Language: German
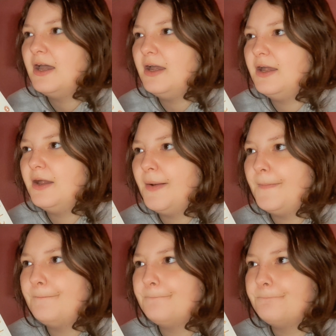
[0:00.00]

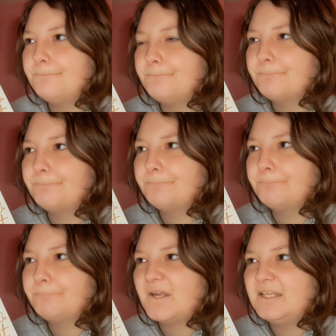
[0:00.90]
ähm,
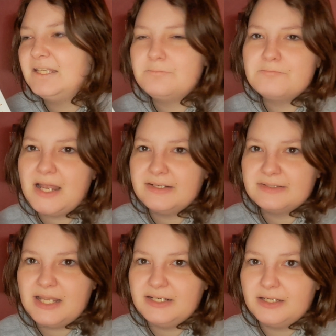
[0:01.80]
in jedem Band
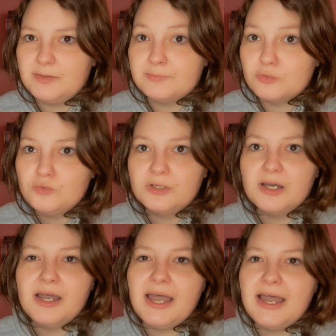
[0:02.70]
ein anderer
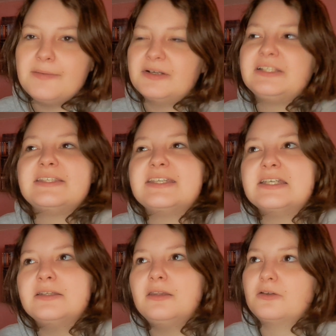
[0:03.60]
Bruder, aber diese
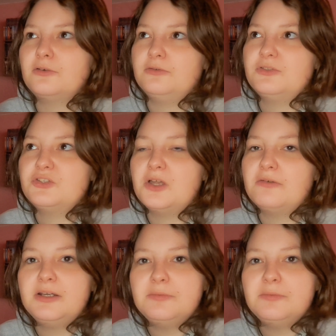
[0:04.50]
Hintergrundstory